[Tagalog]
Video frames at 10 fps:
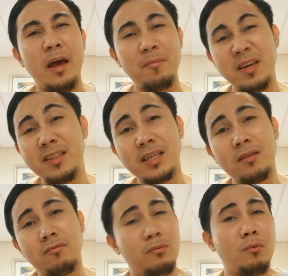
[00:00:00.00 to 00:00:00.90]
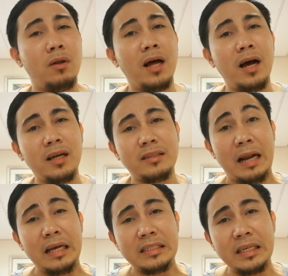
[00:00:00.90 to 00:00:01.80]
Eh minsan walang
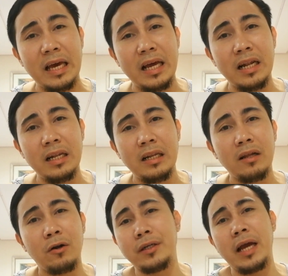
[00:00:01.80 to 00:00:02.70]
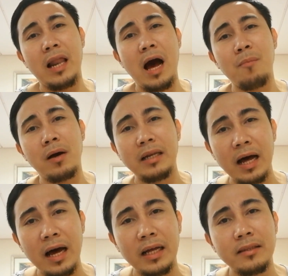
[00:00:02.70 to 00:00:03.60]
tricycle or kailangan
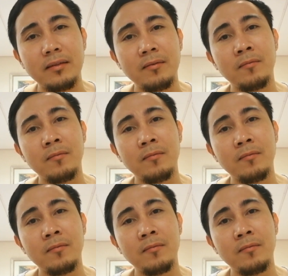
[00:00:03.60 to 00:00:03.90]
maglakad.